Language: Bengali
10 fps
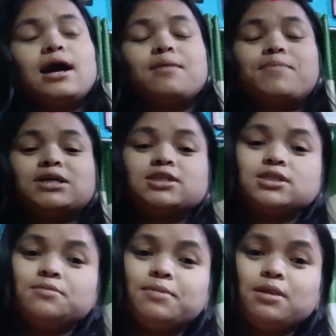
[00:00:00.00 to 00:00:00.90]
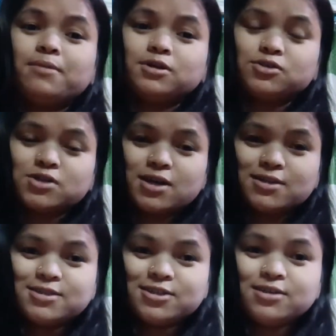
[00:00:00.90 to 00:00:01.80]
আর পাশে যে বেল বাটনটা
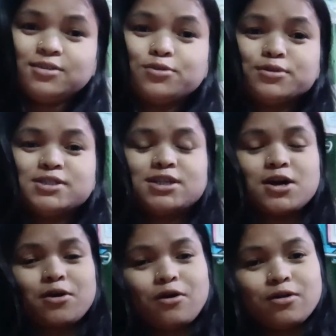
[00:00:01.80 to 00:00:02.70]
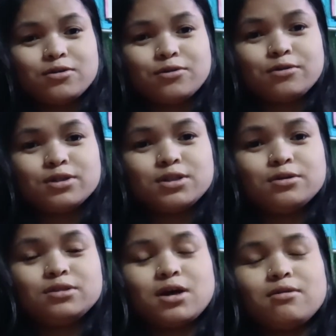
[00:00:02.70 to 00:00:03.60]
আছে তো সেটা অন করে দিও
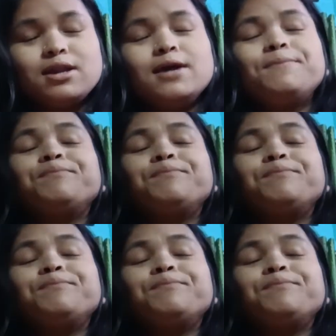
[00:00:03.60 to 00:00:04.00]
তাহলে